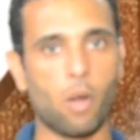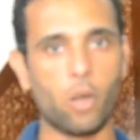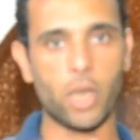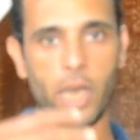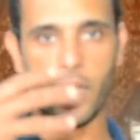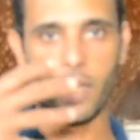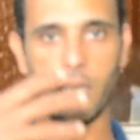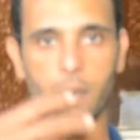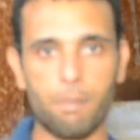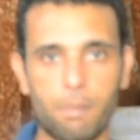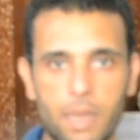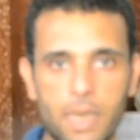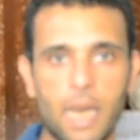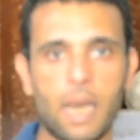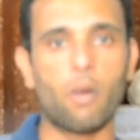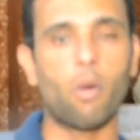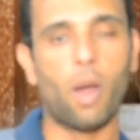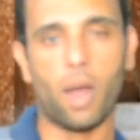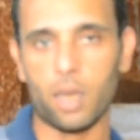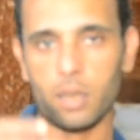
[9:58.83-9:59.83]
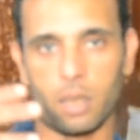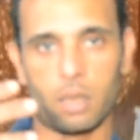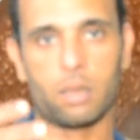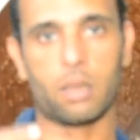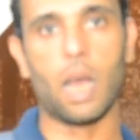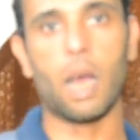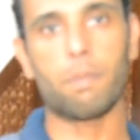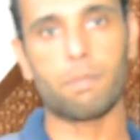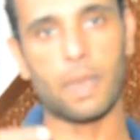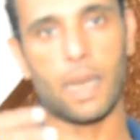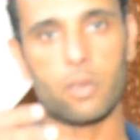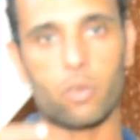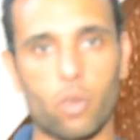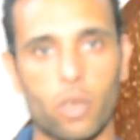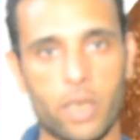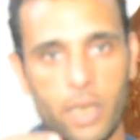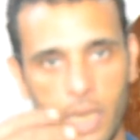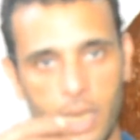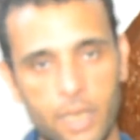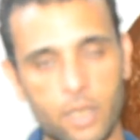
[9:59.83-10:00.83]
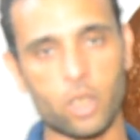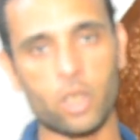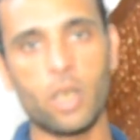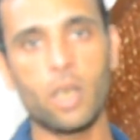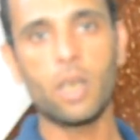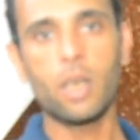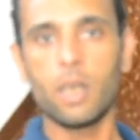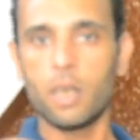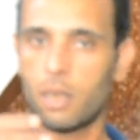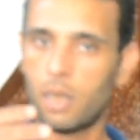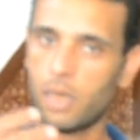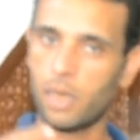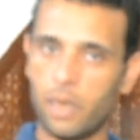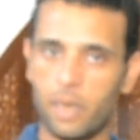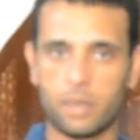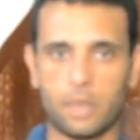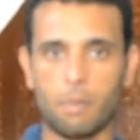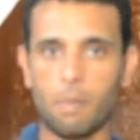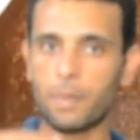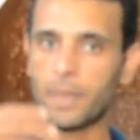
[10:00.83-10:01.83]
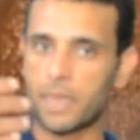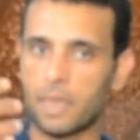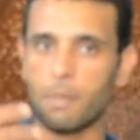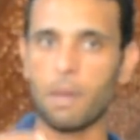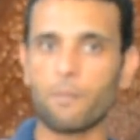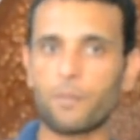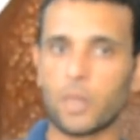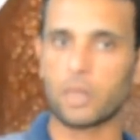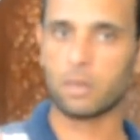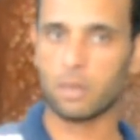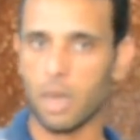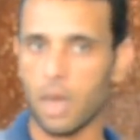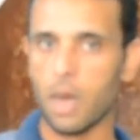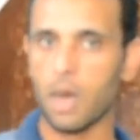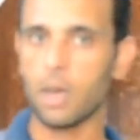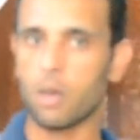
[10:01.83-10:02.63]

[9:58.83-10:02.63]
ويهجم بيها واخد الطاعه بتاعته انجلش آه، تمام التمام في الطاعه